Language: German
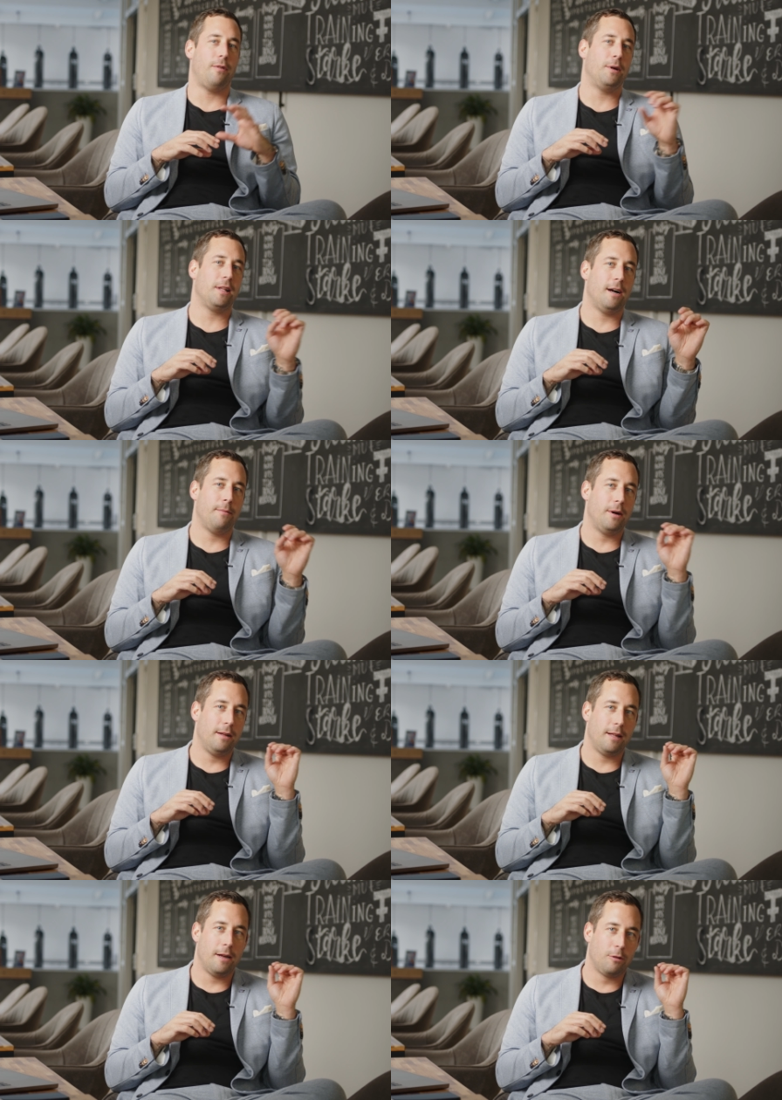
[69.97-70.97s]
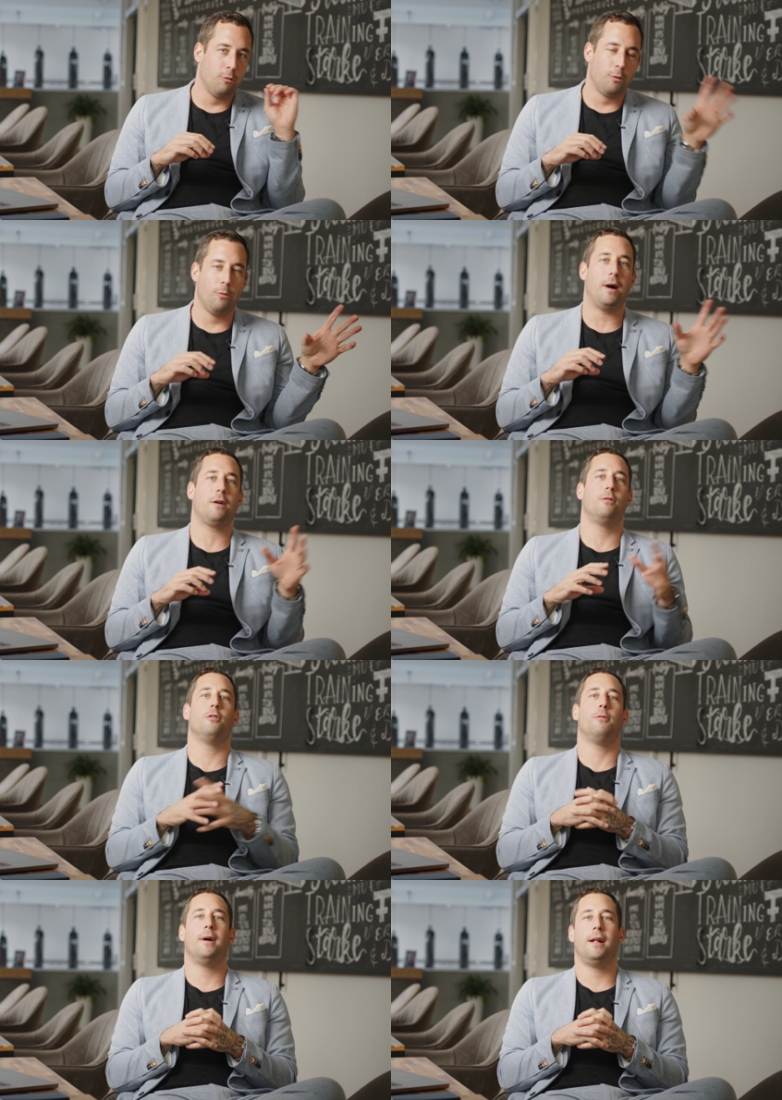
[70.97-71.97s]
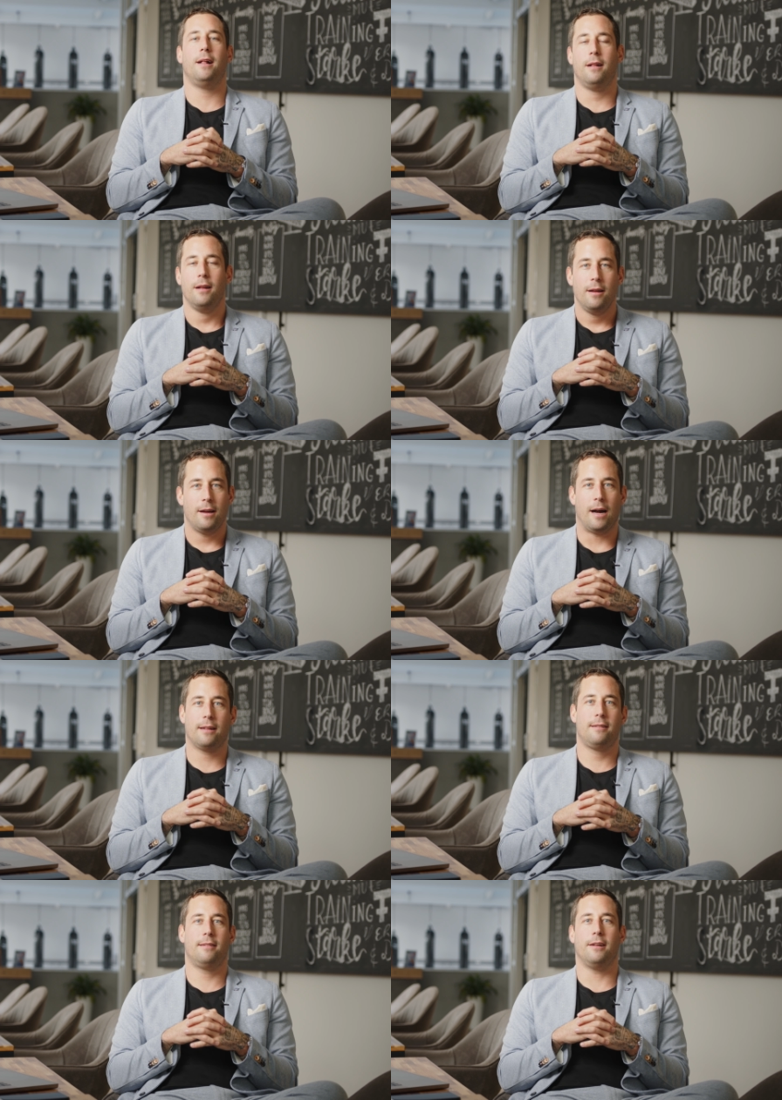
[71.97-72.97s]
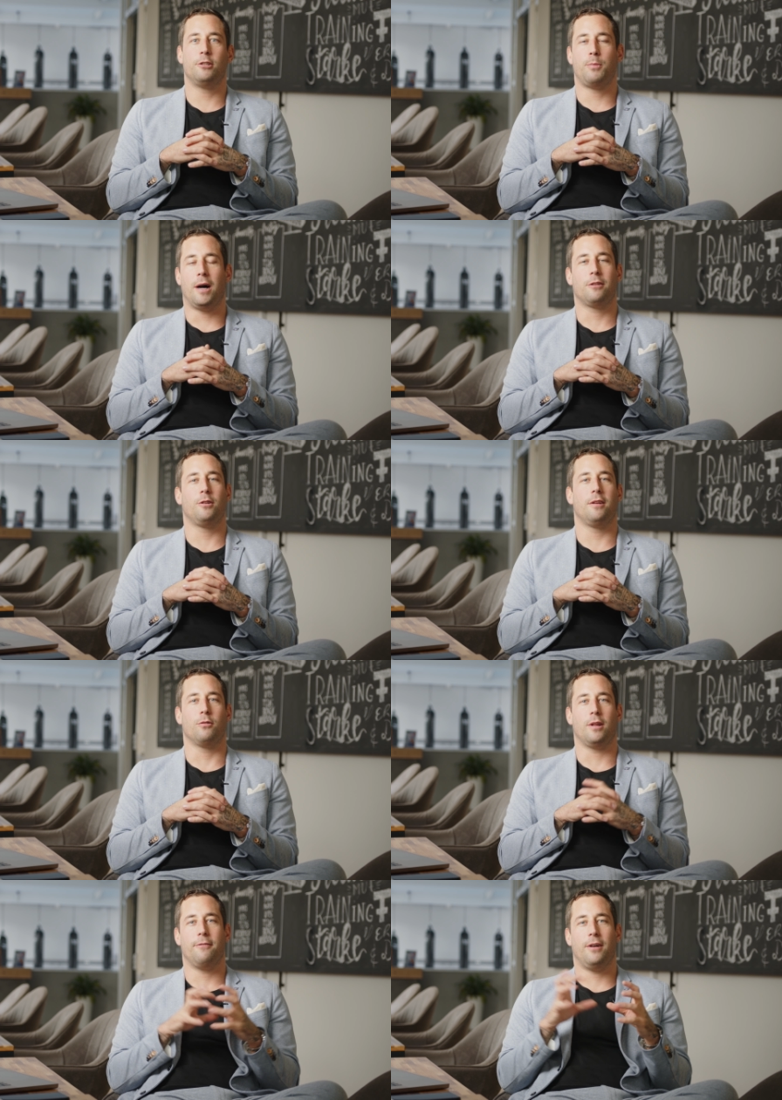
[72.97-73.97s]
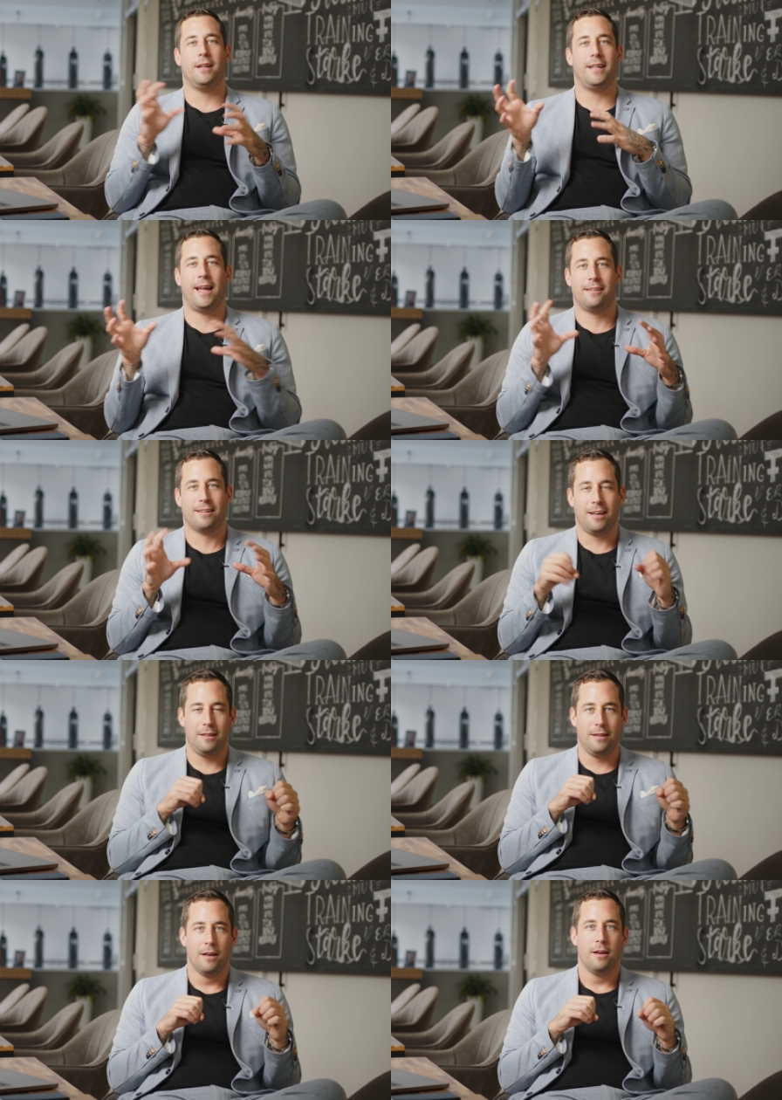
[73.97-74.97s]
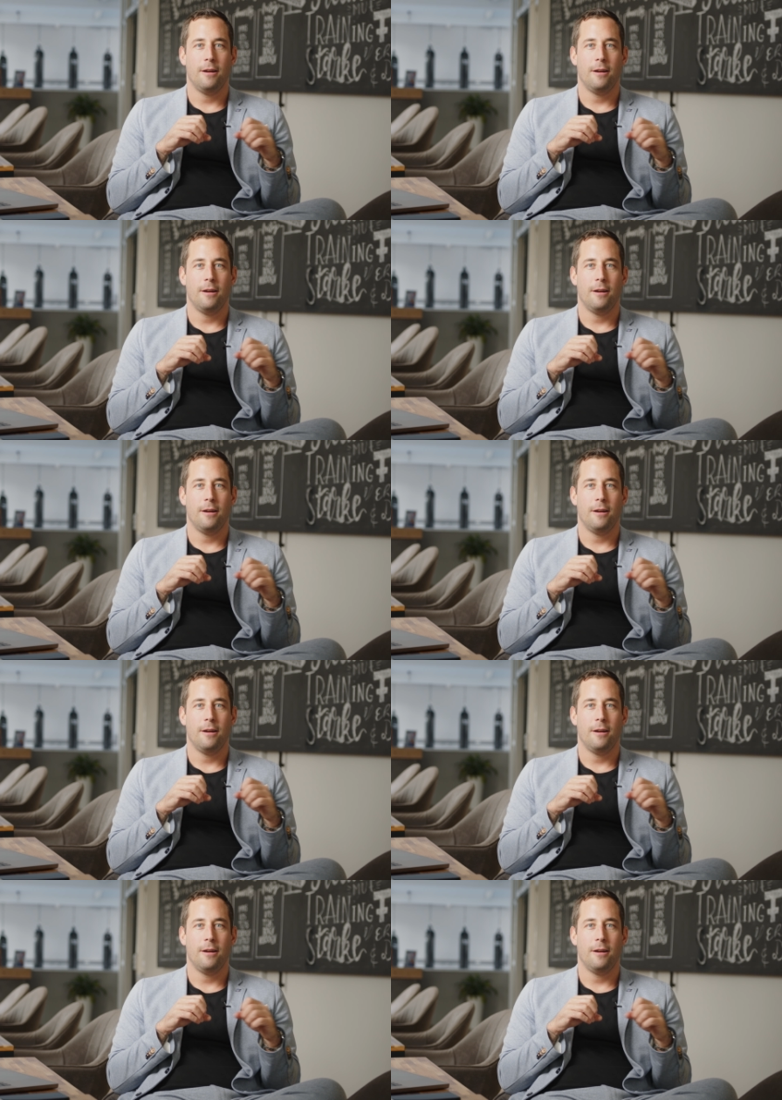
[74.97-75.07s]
Wenn man da bei der Duplo-Packung nochmal 80 Cent spart oder so, dann fahren die da extra hin,